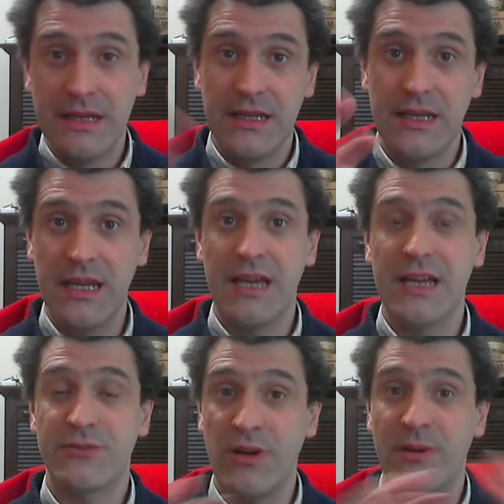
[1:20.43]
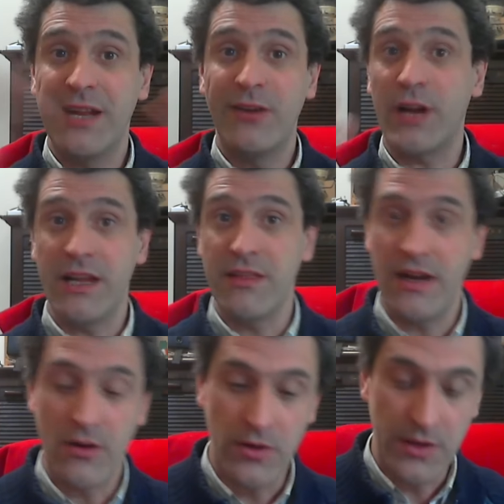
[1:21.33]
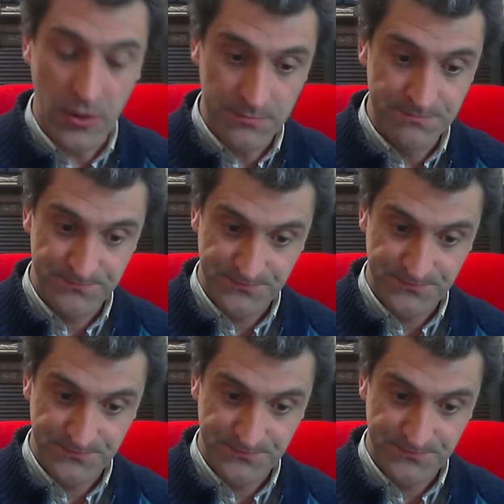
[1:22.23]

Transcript: Y eh, es una manera de organizar el código.